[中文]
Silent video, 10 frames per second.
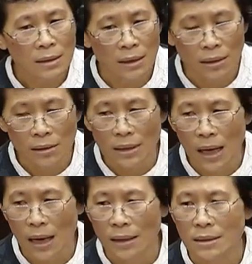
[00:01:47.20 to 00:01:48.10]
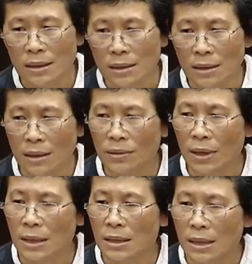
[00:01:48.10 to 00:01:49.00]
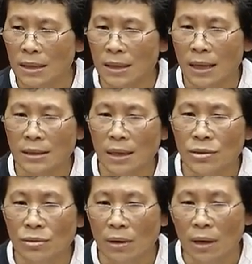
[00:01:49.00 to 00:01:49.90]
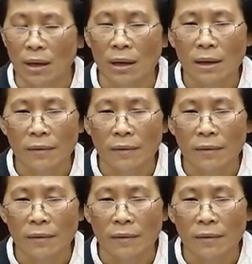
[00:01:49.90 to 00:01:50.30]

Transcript: 能够让行政院现在在做。